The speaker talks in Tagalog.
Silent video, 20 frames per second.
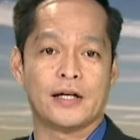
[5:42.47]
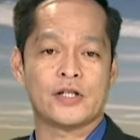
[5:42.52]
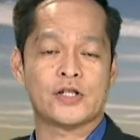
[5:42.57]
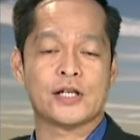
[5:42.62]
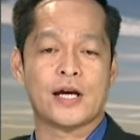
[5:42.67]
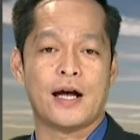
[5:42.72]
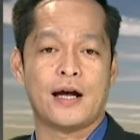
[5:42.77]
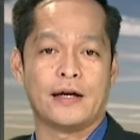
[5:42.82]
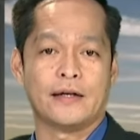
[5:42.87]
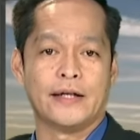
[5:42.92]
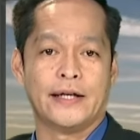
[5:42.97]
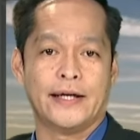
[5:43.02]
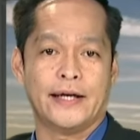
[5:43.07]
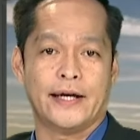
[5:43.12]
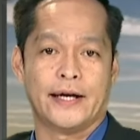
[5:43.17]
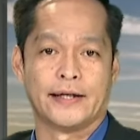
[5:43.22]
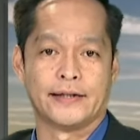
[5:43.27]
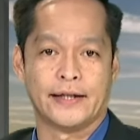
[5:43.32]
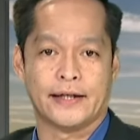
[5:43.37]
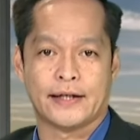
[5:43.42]
siya ni
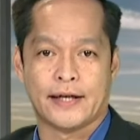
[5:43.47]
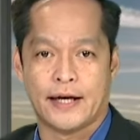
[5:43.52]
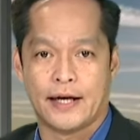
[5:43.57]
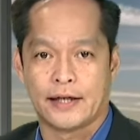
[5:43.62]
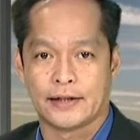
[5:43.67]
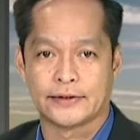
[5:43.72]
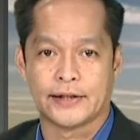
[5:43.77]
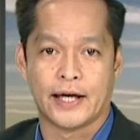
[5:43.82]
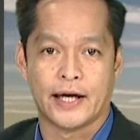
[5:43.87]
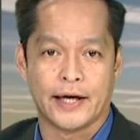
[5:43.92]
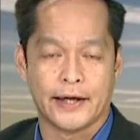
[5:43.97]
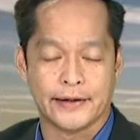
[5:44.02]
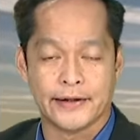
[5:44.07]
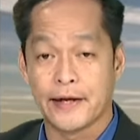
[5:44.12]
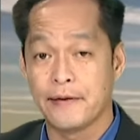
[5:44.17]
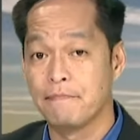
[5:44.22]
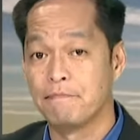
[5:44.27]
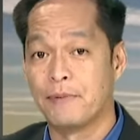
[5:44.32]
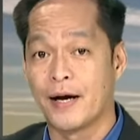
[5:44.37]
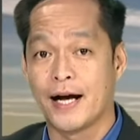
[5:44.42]
Eddie Carta, na
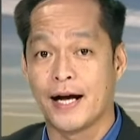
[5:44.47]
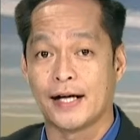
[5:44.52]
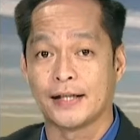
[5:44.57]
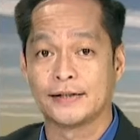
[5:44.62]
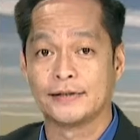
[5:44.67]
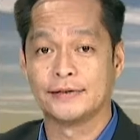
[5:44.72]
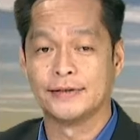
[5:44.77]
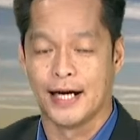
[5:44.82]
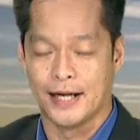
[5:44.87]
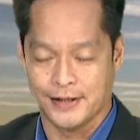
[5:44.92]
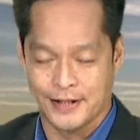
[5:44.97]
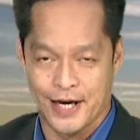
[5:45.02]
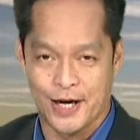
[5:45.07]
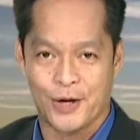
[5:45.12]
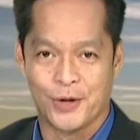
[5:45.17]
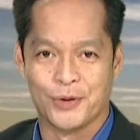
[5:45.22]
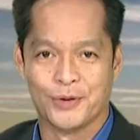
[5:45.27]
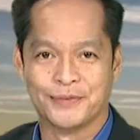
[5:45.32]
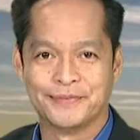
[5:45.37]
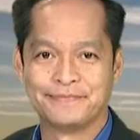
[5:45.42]
imbag
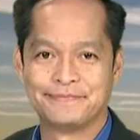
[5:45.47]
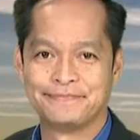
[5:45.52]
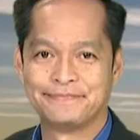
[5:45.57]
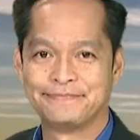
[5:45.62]
ngaldaw.